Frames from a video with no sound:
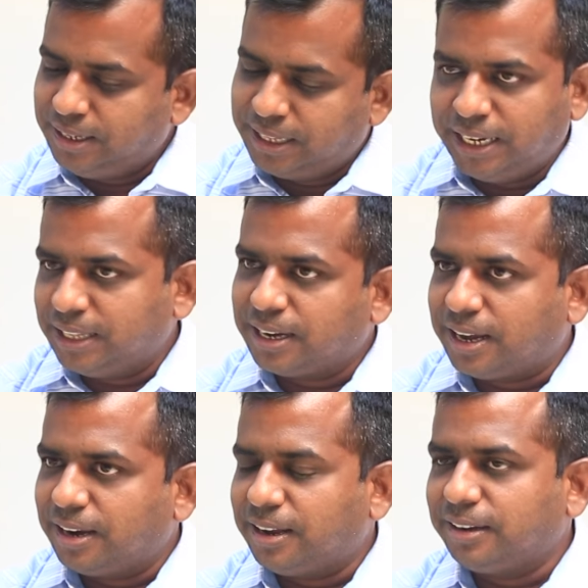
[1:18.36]
இதை
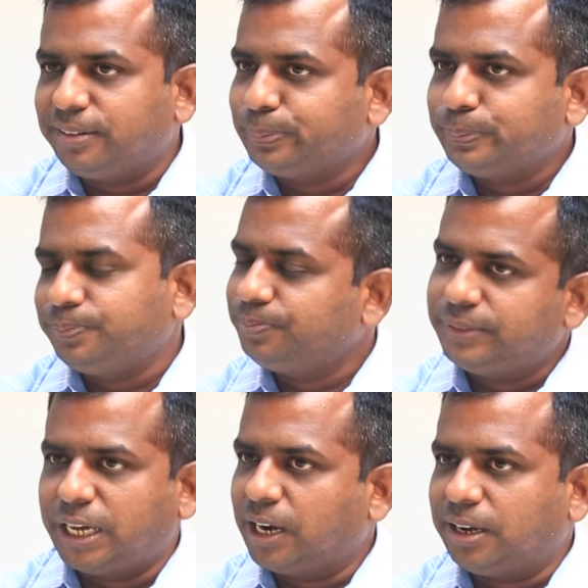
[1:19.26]
எதிர்க்கிறாரு
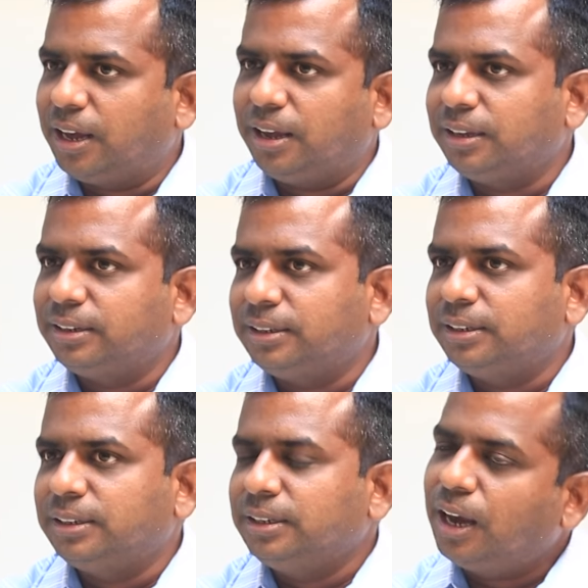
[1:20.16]
கரெக்டாக
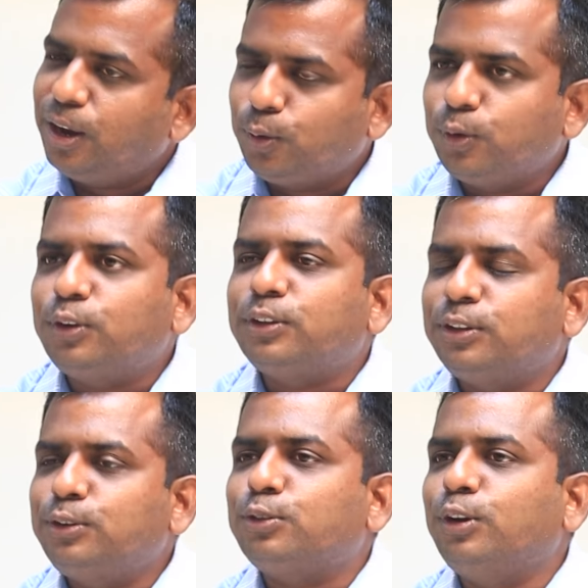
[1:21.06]
யார் கொண்டு
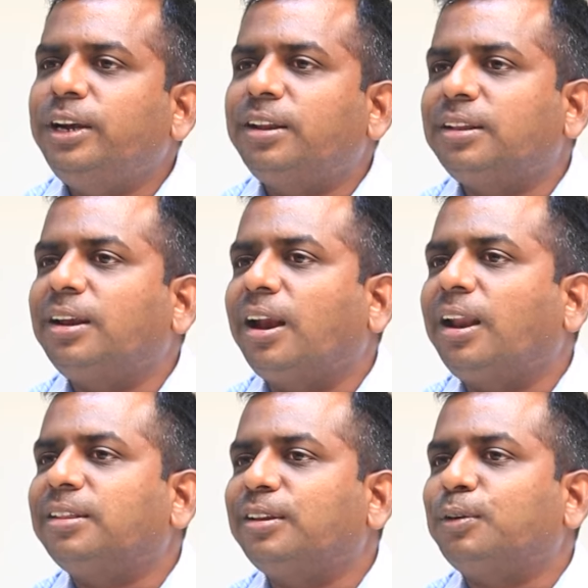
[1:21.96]
வந்ததுன்னு சொல்லிட்டு இருந்தா
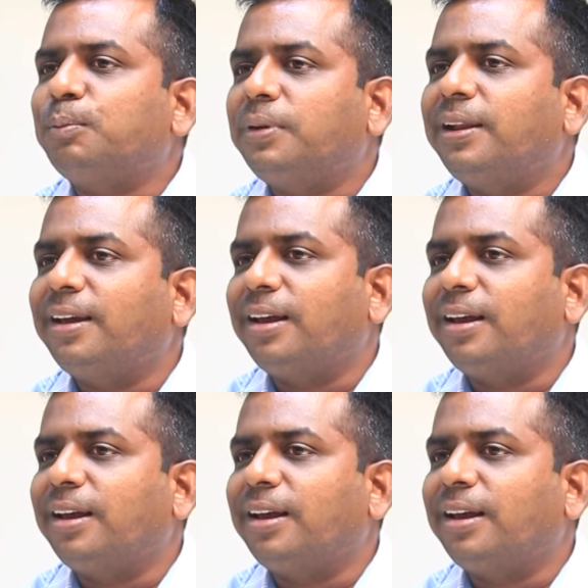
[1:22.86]
நல்லா இருந்திருக்கும்ல